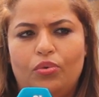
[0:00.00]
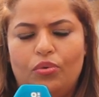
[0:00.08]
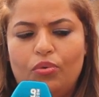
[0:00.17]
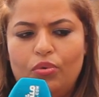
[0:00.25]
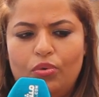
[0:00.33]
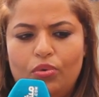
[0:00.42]

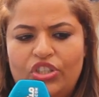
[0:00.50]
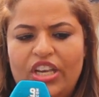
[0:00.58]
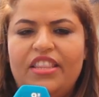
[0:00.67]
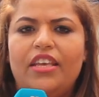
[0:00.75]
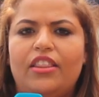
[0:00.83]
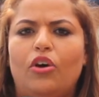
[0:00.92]

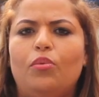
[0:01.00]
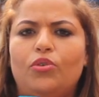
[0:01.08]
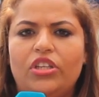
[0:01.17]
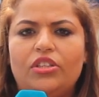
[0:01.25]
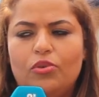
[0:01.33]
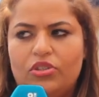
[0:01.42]
وجديده
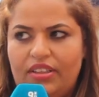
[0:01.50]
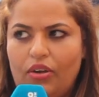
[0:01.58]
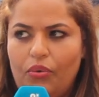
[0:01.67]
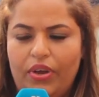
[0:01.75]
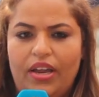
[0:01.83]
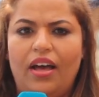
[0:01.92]
وجد
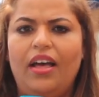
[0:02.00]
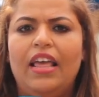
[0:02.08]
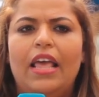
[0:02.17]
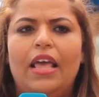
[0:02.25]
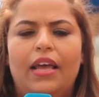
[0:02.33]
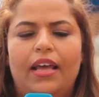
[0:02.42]
متطوره
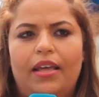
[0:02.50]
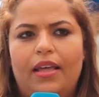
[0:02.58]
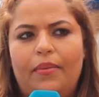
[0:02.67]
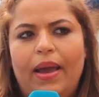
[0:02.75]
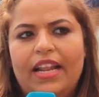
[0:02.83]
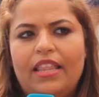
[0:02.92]

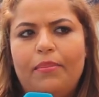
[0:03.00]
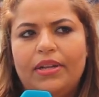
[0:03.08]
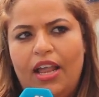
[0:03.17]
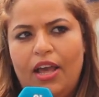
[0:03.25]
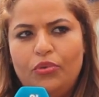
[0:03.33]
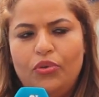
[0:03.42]
آه، بحال دابا
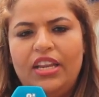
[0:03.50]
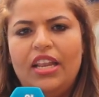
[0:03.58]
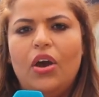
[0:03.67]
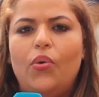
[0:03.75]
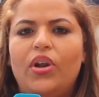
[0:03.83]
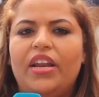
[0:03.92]
الحمد
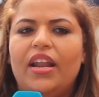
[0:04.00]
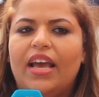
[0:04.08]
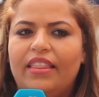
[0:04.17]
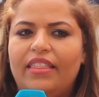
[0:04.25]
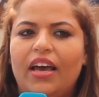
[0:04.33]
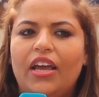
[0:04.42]
لله ولينا
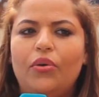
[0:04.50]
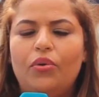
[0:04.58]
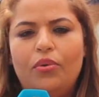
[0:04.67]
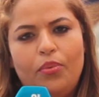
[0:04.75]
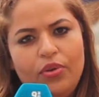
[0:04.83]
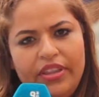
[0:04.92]
كنضاهيو
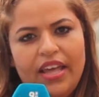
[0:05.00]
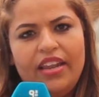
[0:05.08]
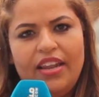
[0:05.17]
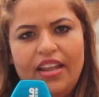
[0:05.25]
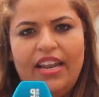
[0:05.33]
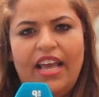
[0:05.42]

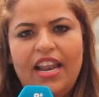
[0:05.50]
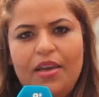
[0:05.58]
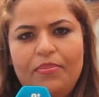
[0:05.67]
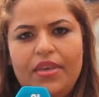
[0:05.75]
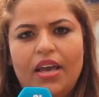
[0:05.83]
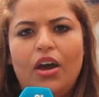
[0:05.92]
البلدان
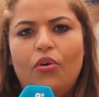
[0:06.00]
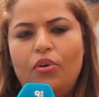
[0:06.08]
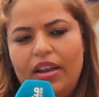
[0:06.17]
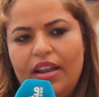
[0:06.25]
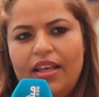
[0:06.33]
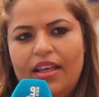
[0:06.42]
العالميه او
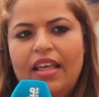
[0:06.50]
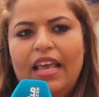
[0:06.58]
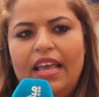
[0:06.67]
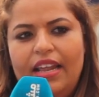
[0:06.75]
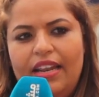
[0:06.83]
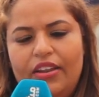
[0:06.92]

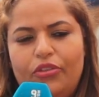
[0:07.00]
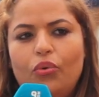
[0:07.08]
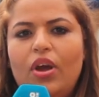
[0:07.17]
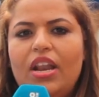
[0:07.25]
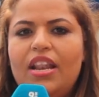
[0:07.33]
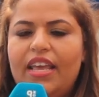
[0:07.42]

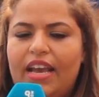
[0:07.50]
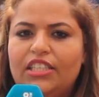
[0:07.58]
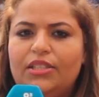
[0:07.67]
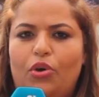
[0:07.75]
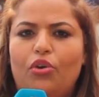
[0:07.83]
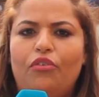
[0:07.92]
الدول اللي
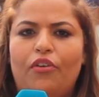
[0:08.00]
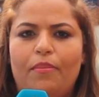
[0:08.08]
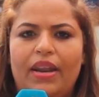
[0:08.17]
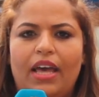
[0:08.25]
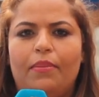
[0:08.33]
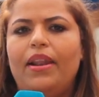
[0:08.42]
كانت معروفه
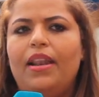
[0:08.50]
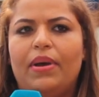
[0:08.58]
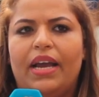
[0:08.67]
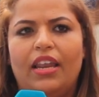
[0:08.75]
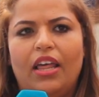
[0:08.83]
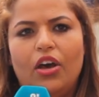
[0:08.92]
من قبل
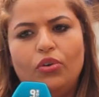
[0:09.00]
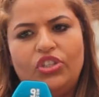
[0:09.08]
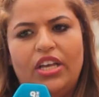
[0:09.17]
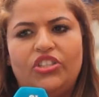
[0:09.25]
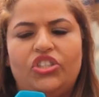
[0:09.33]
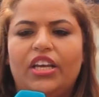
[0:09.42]
ما
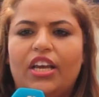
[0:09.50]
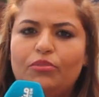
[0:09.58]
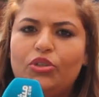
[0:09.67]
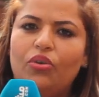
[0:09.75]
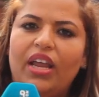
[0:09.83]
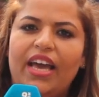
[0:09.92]
كنلقاوش هذا الشيء
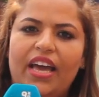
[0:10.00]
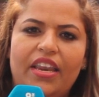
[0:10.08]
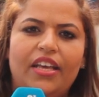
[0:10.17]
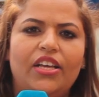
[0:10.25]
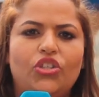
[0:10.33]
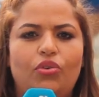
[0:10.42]
كنمشيو
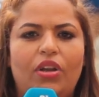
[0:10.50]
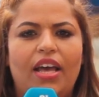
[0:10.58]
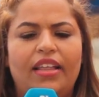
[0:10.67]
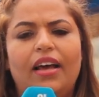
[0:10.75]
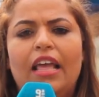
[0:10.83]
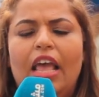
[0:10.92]
للخارج ولا هذا